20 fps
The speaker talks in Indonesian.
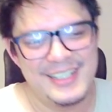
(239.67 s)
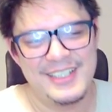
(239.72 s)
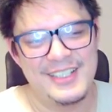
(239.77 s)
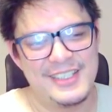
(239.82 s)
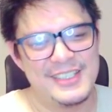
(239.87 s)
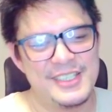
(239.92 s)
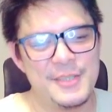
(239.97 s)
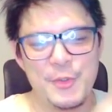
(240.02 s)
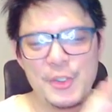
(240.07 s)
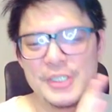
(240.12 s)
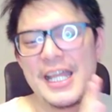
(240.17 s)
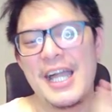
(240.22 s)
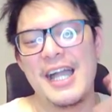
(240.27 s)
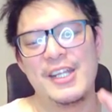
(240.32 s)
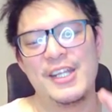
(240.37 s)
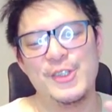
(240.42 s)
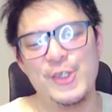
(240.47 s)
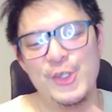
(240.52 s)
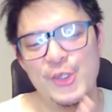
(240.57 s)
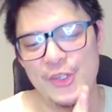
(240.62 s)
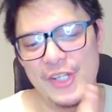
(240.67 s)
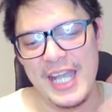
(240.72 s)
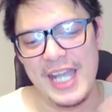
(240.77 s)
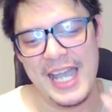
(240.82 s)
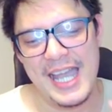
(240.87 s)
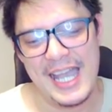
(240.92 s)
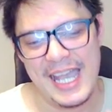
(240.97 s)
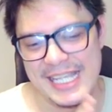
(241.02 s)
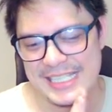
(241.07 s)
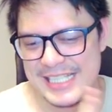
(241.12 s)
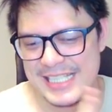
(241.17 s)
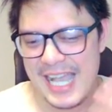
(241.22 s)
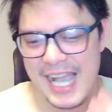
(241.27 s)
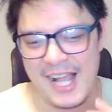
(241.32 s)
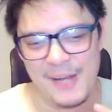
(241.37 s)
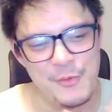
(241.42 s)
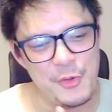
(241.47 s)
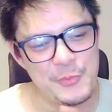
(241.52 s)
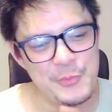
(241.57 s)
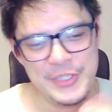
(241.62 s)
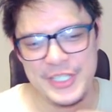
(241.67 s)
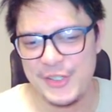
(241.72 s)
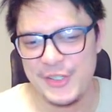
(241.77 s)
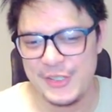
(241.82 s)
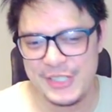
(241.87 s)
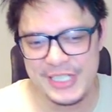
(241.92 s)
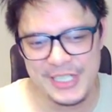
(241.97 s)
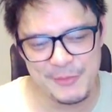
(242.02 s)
Tepuk tangan dulu guys. Album Dio ini